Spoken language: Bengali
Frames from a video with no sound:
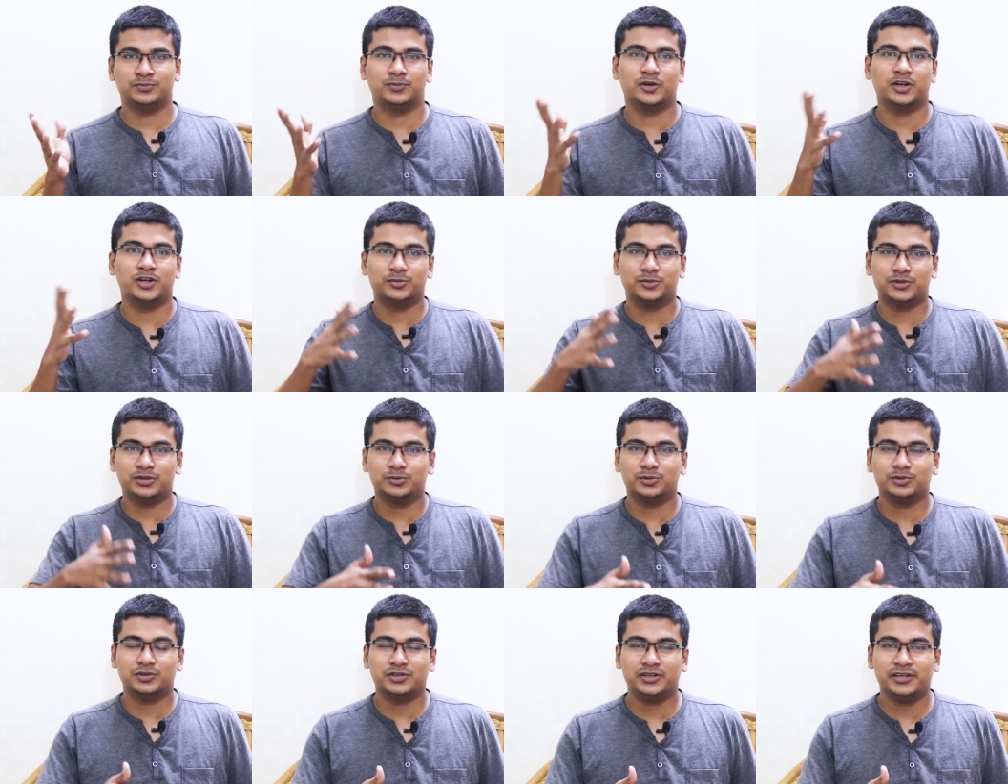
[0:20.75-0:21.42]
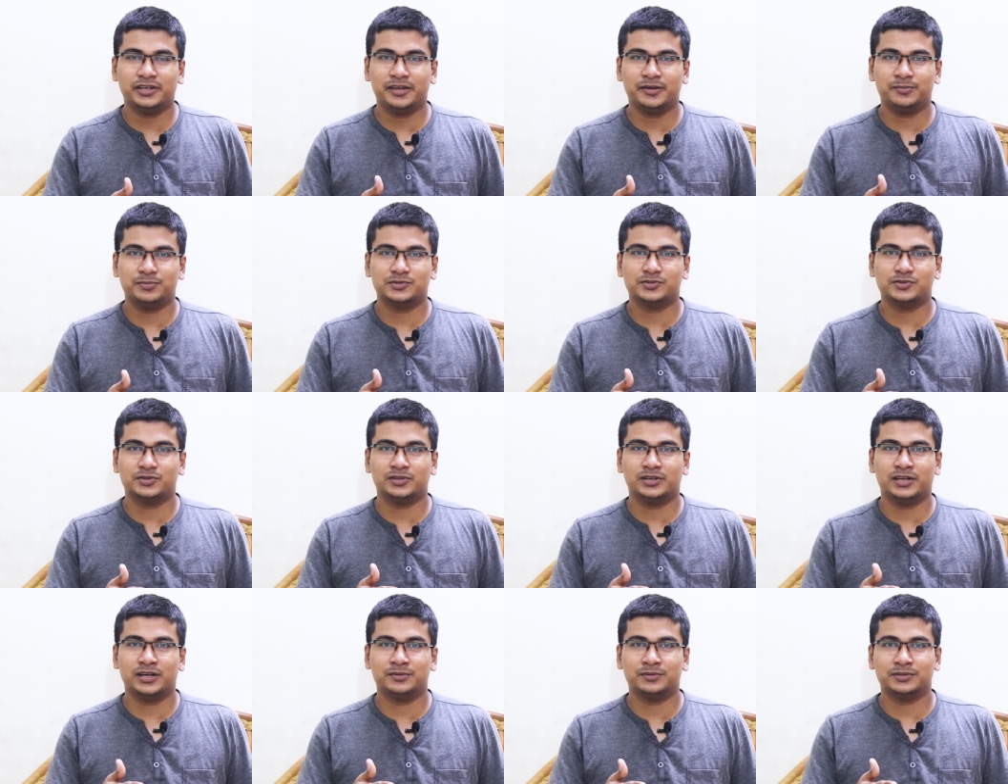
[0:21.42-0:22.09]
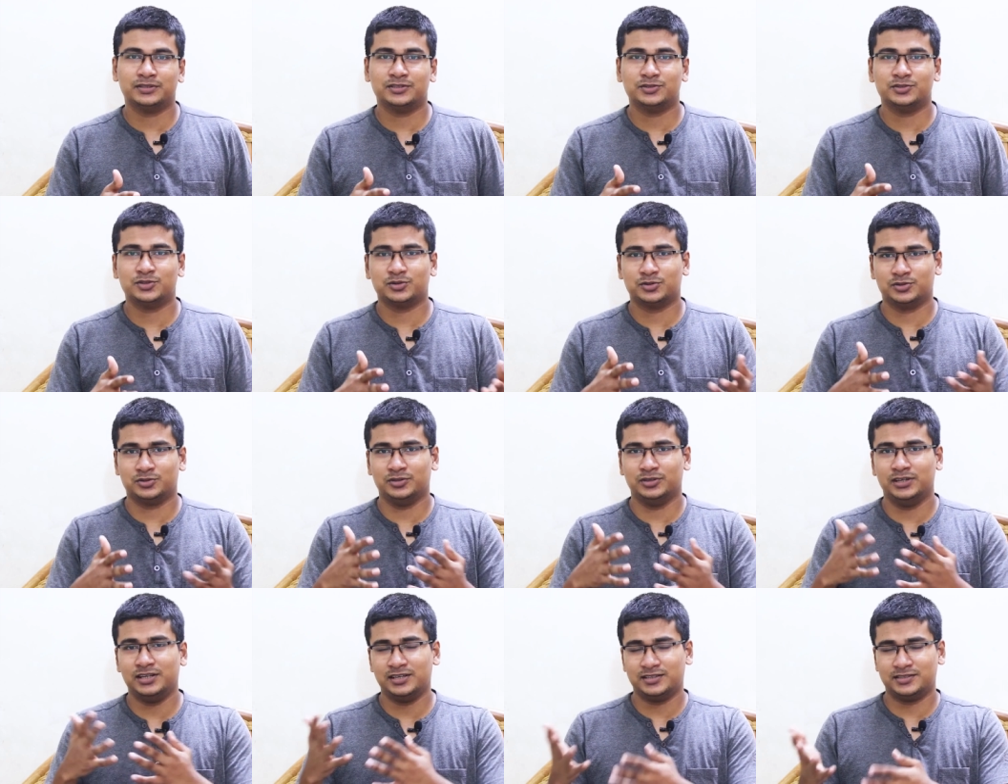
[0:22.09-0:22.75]
বরাবরের মতো এই এপিসোডে আমাদের যত
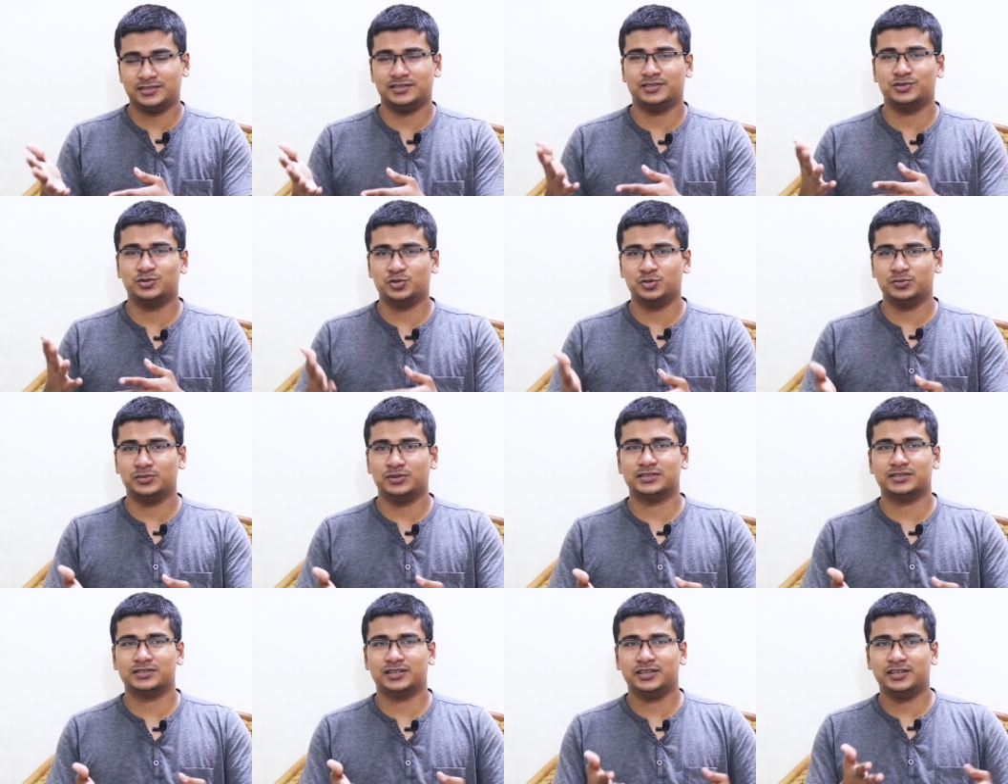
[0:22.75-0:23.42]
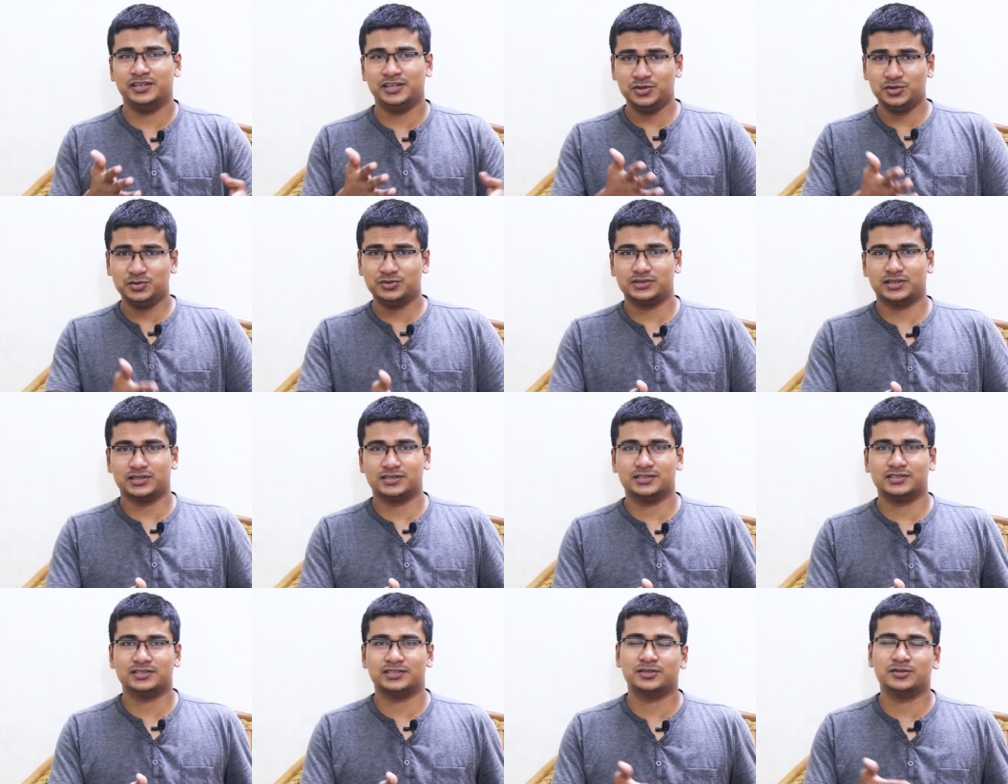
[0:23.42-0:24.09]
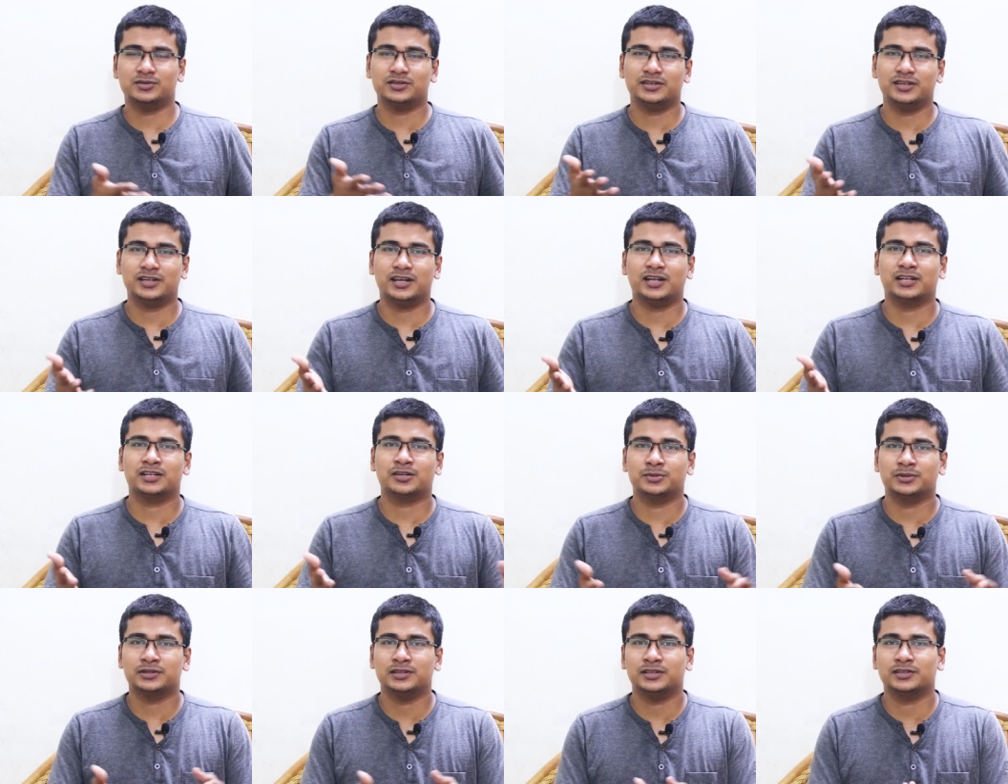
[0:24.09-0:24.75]
লিক্স এন্ড রুমার্স এন্ড নিউজ আছে সেগুলো নিয়ে
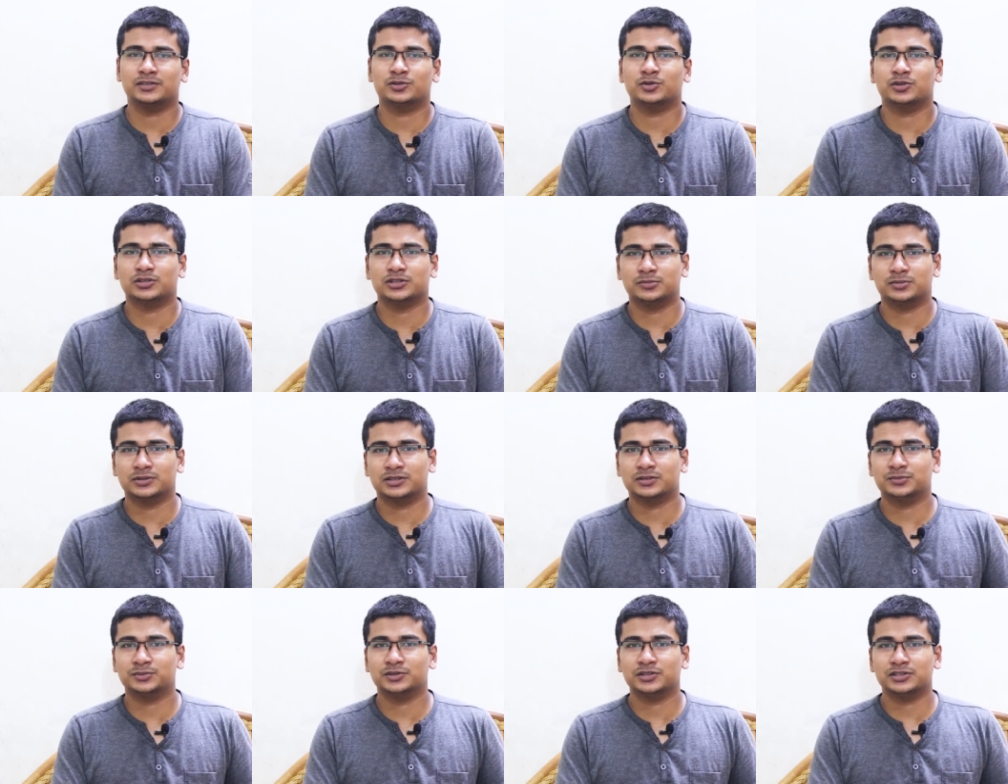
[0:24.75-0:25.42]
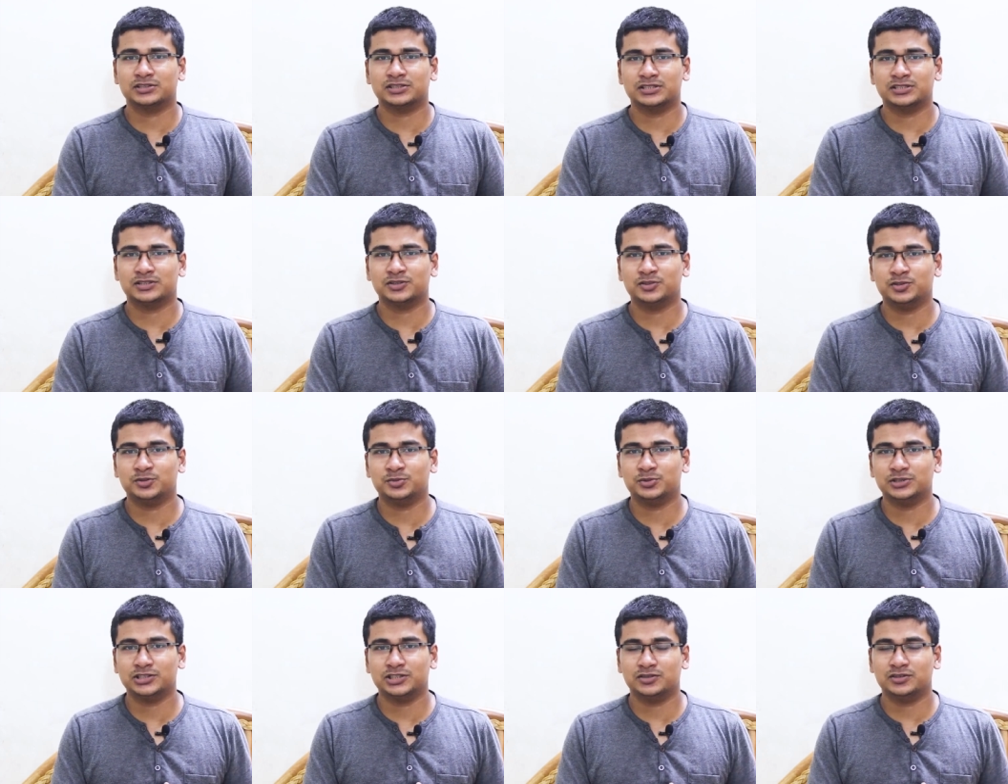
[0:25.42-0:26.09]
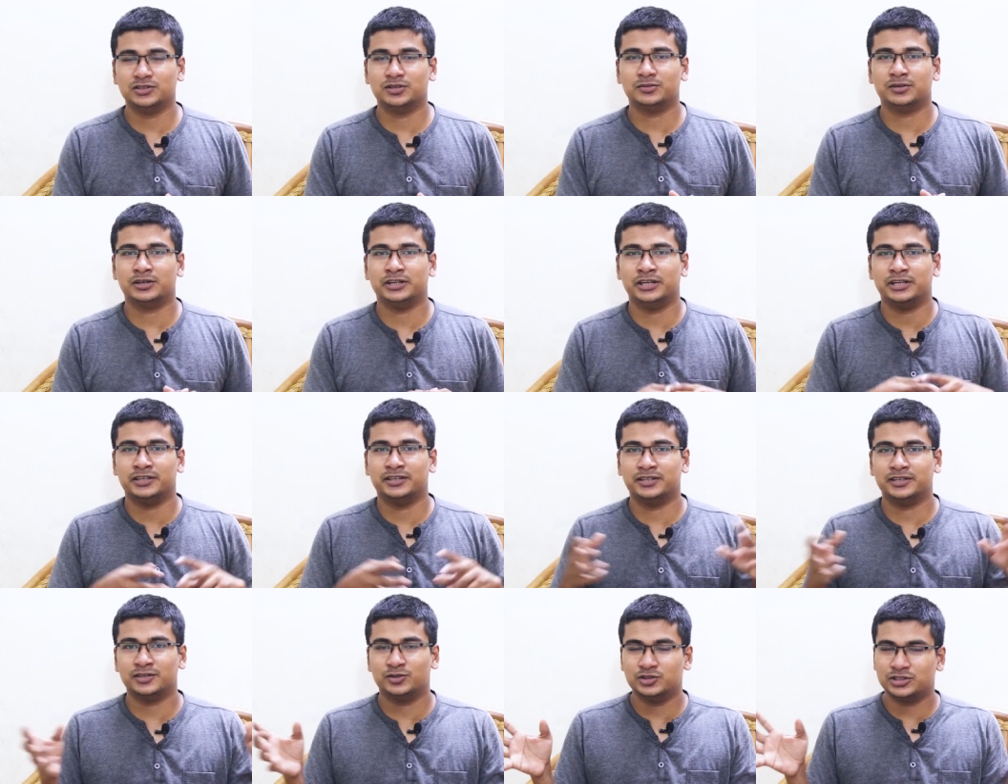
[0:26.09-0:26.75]
হালকা পাতলা একটু কথাবার্তা বলার চেষ্টা করবো যেগুলো আমরা
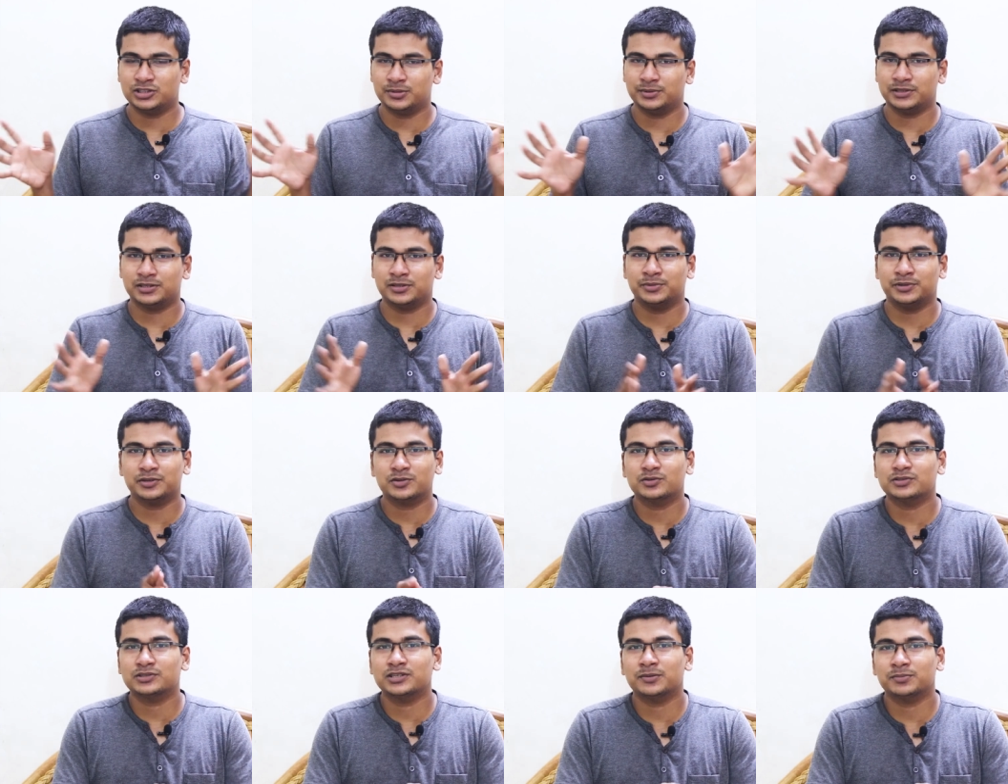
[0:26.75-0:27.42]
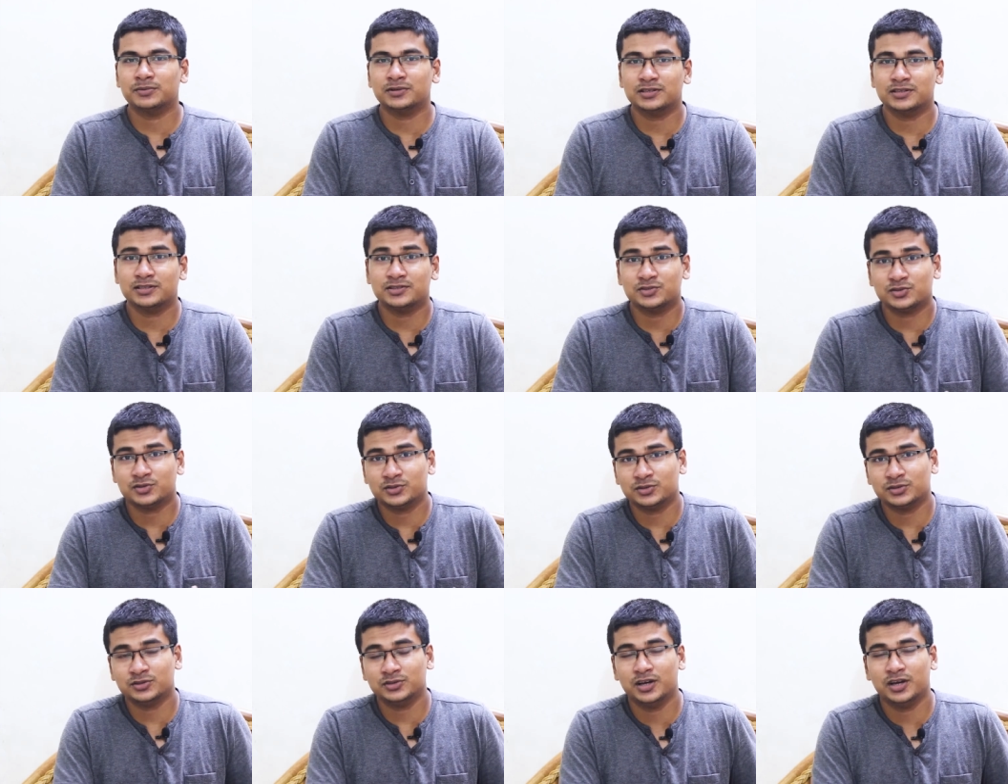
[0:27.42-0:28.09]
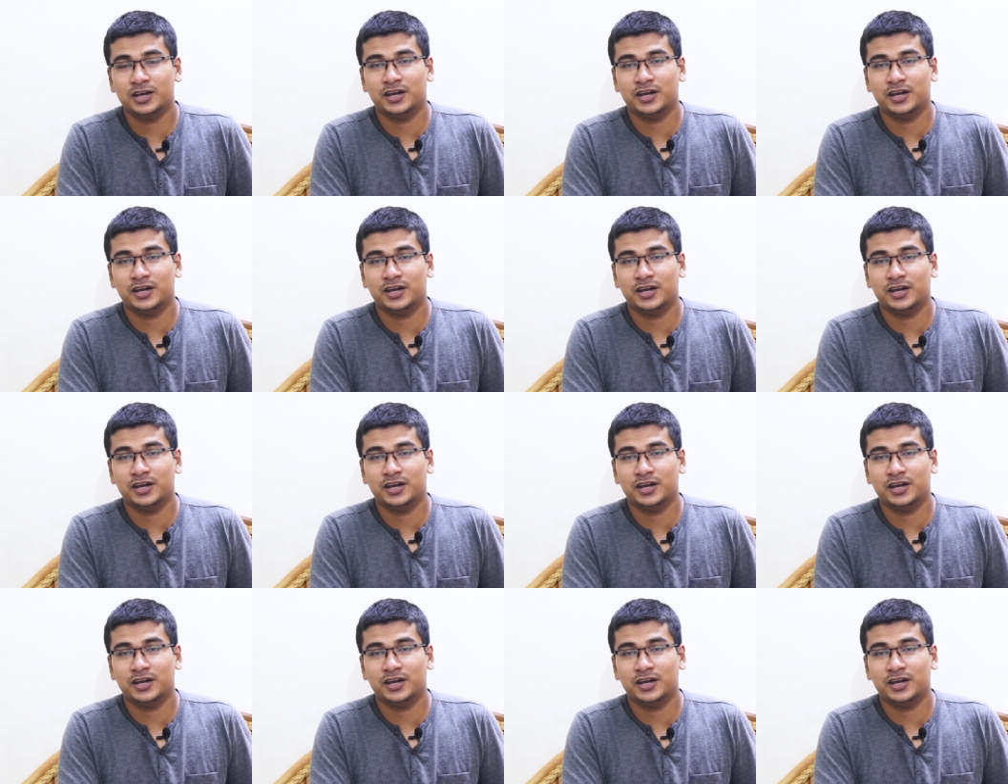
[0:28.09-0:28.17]
নেট থেকে খুঁজে পেতে বের করছি আপনাদের জন্য